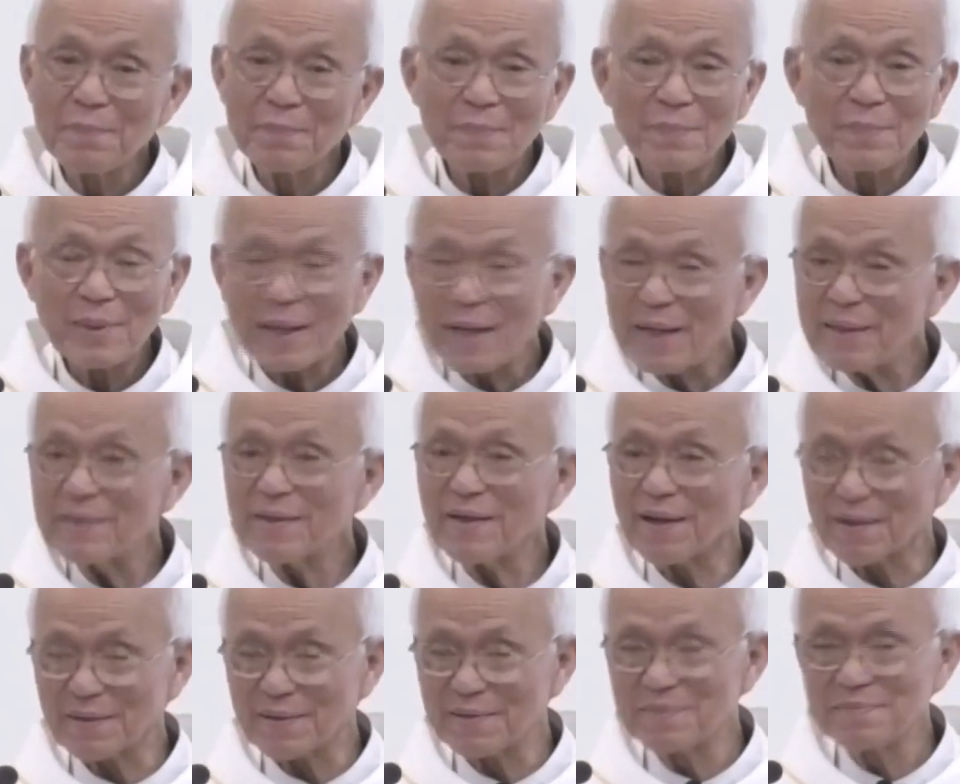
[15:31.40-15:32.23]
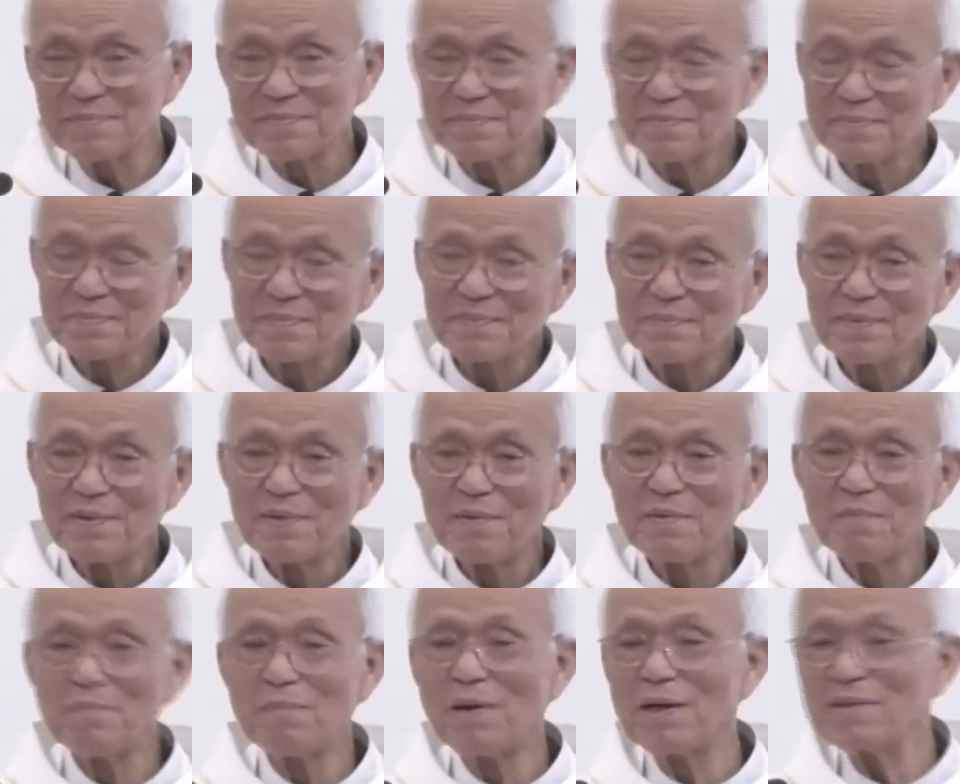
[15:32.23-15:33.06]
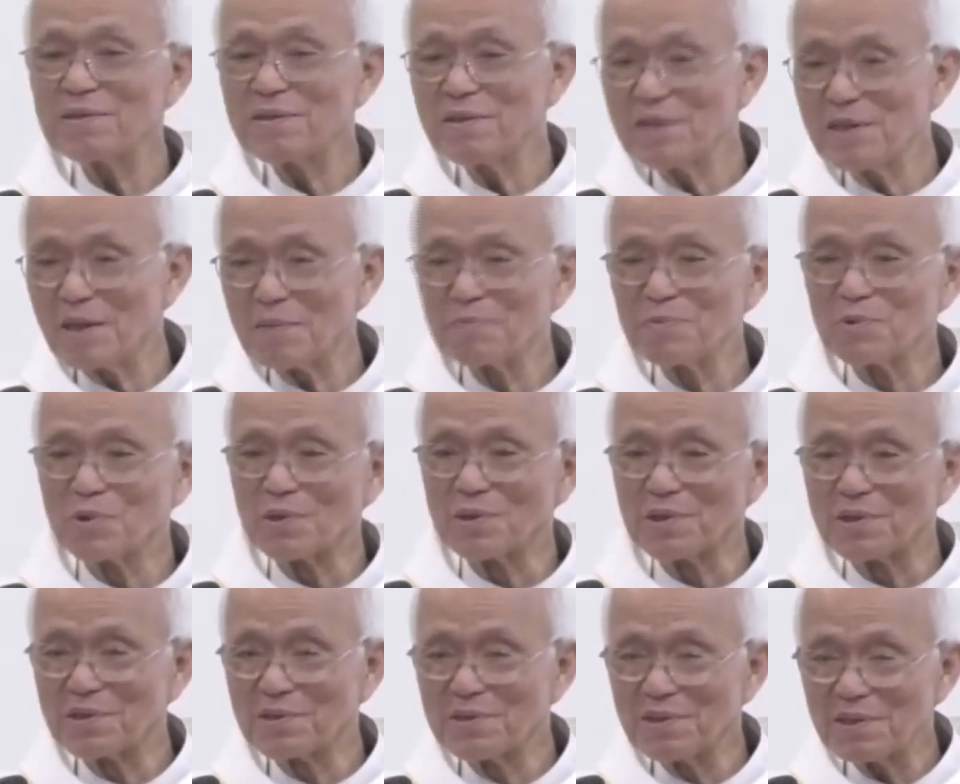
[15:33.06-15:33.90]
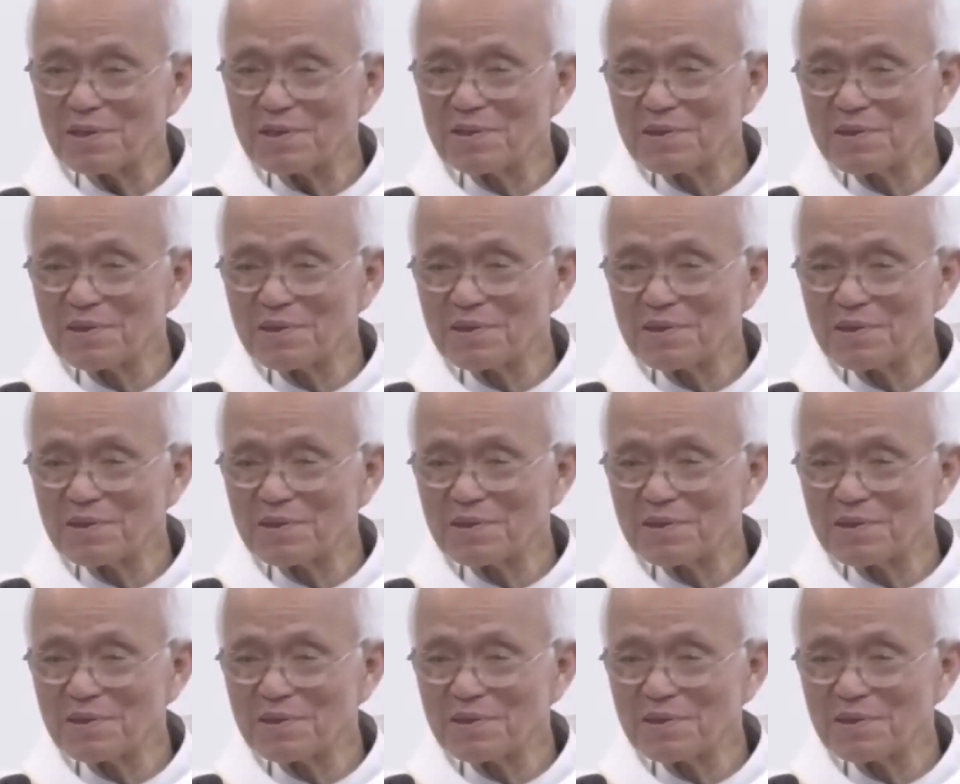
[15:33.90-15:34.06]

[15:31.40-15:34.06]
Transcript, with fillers: Hay thật, mới thứ năm tuần trước,